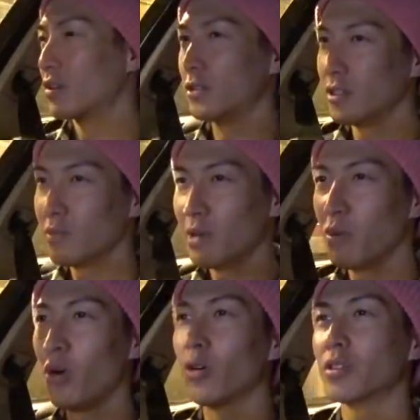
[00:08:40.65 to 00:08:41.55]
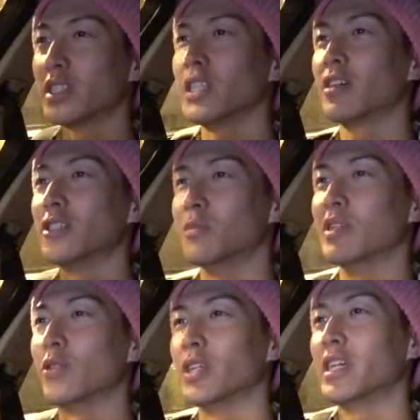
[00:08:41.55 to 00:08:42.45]
車も好きな
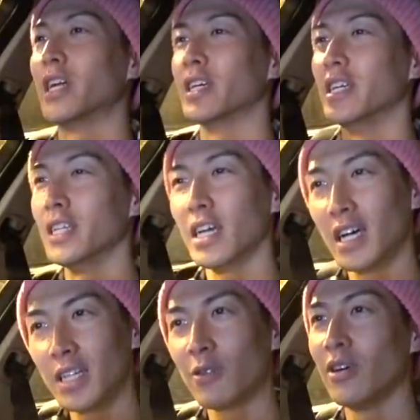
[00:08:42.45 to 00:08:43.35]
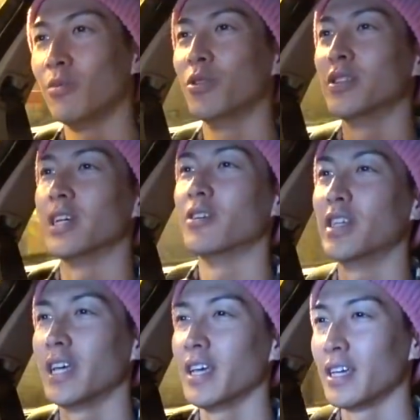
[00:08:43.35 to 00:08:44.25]
車乗れたらいいなとは思うんだよ
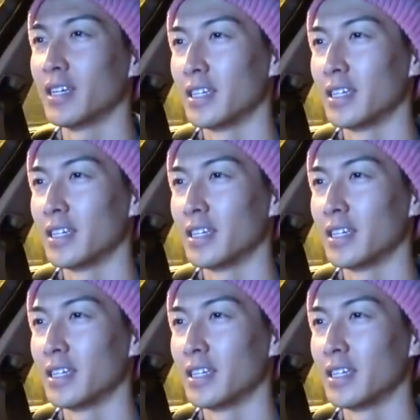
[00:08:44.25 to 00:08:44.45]
ね。